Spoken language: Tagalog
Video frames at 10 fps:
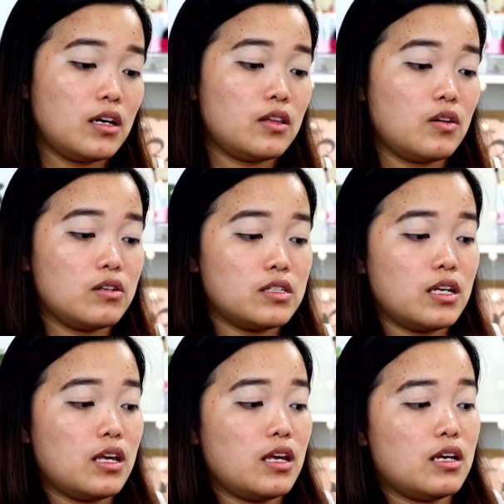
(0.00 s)
ito,
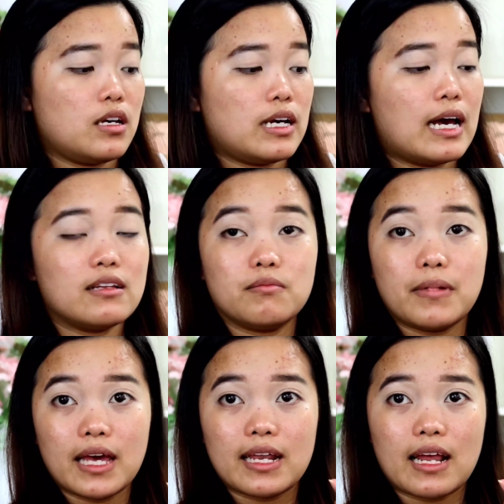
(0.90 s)
si
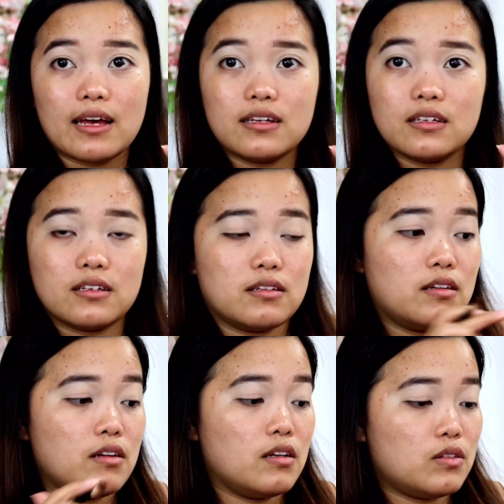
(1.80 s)
Canberra
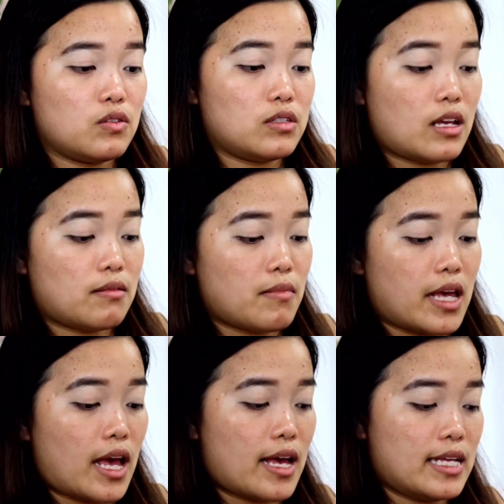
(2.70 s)
to set
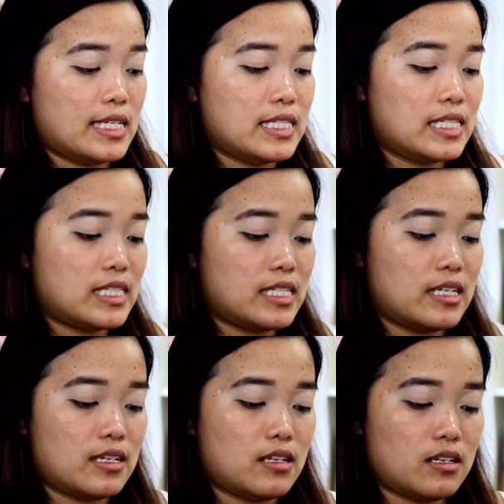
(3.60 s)
my eyes.